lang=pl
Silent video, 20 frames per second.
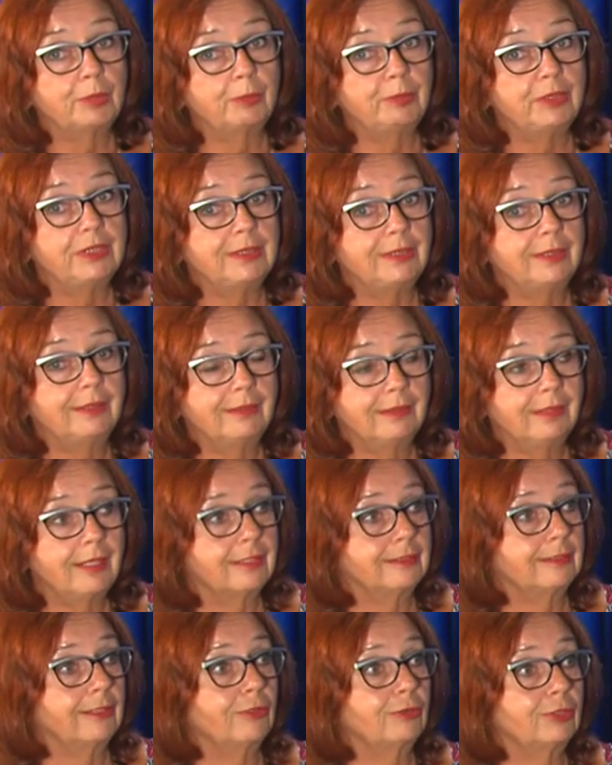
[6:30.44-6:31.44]
popis i gry
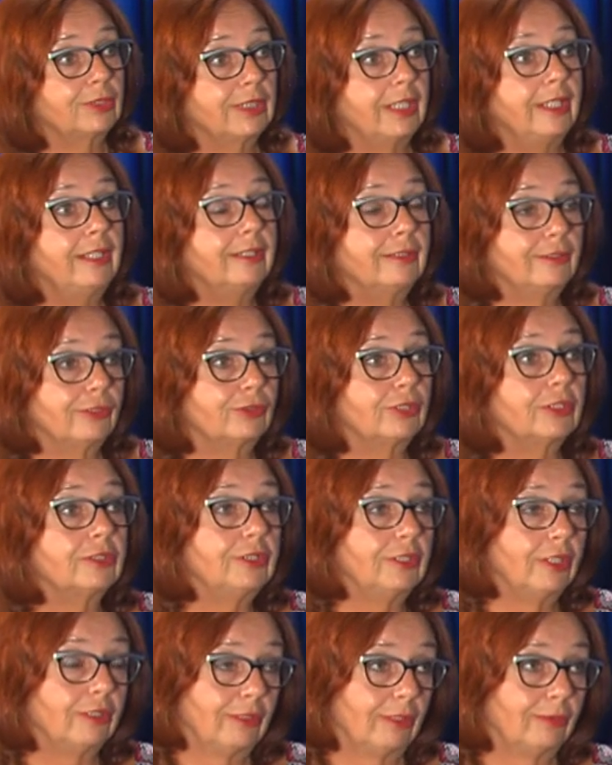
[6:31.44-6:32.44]
aktorskiej,
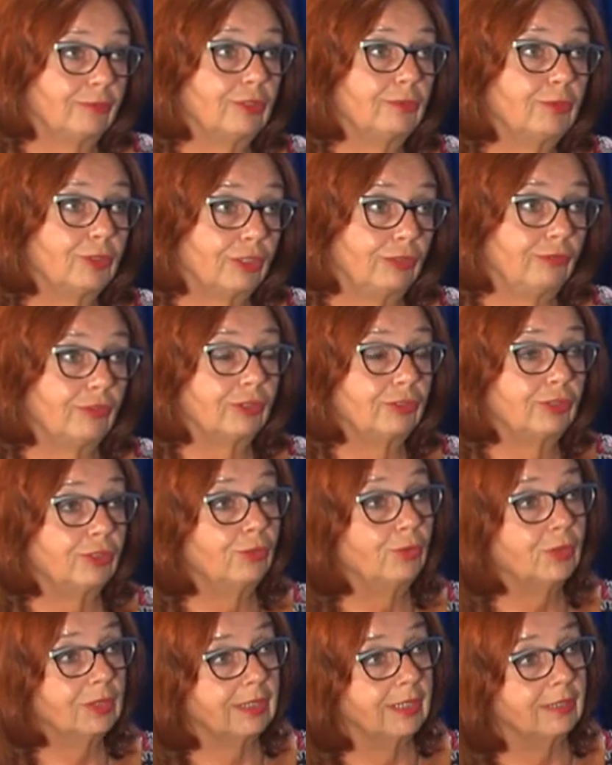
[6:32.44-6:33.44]
jednocześnie ogromnych możliwości
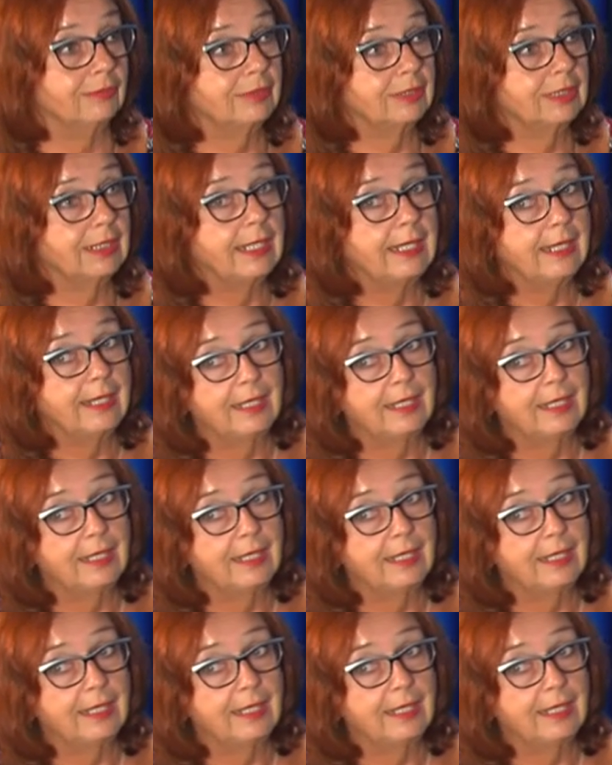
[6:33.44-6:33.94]
głosowych.